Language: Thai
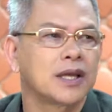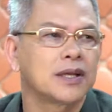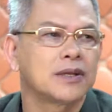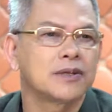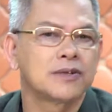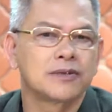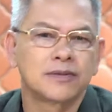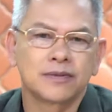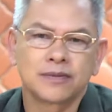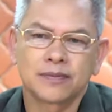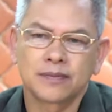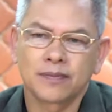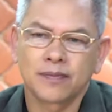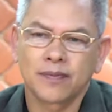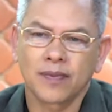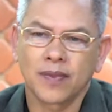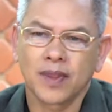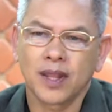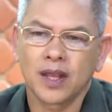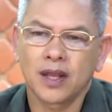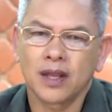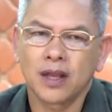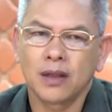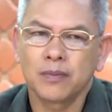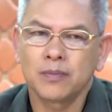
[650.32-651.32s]
น
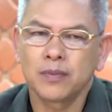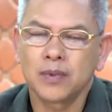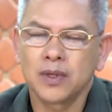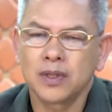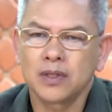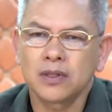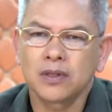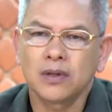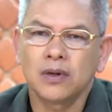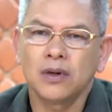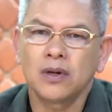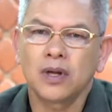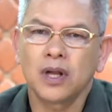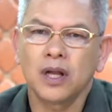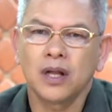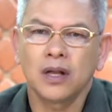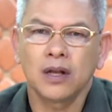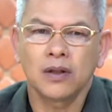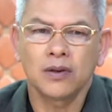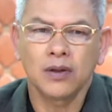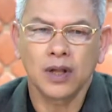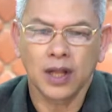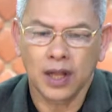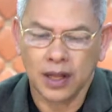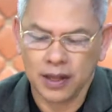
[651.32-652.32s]
นะครับเงินทองอ่ะ
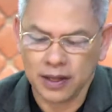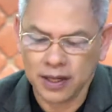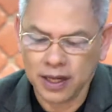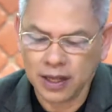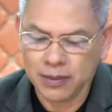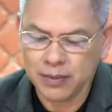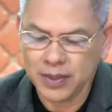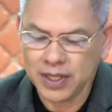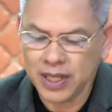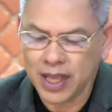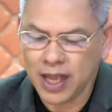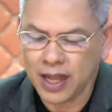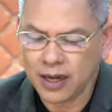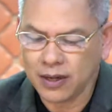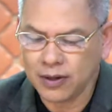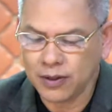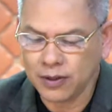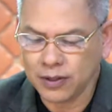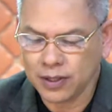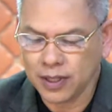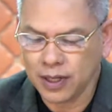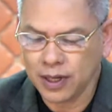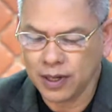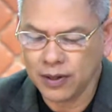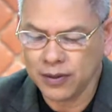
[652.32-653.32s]
เราหาได้ไม่ยากหรอก
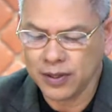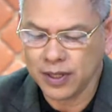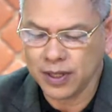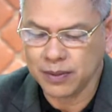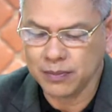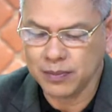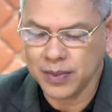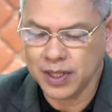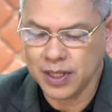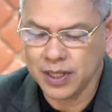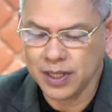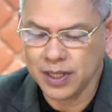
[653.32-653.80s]
ถ้าเรายังมี